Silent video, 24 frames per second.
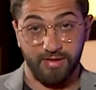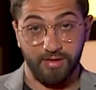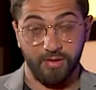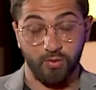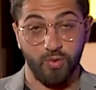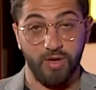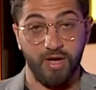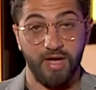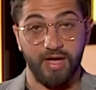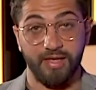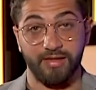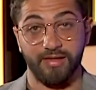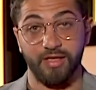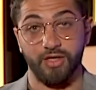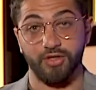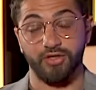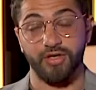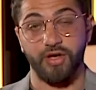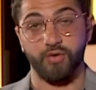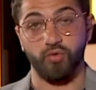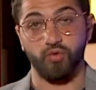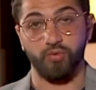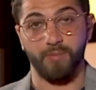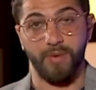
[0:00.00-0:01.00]

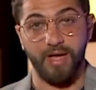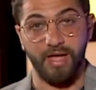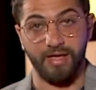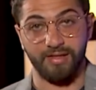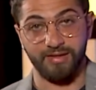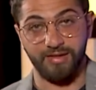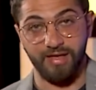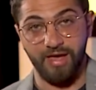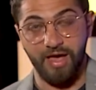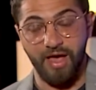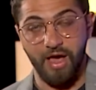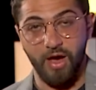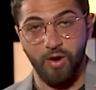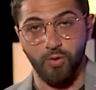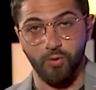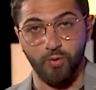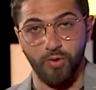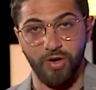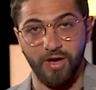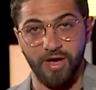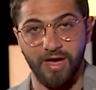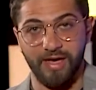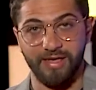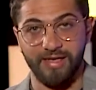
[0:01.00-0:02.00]
والتجاذبات
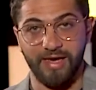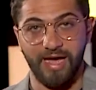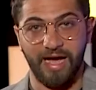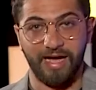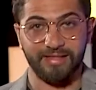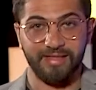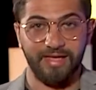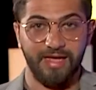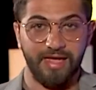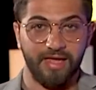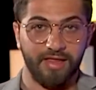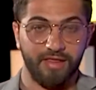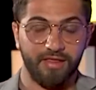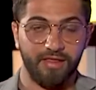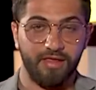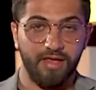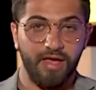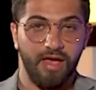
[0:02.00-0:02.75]
والأحداث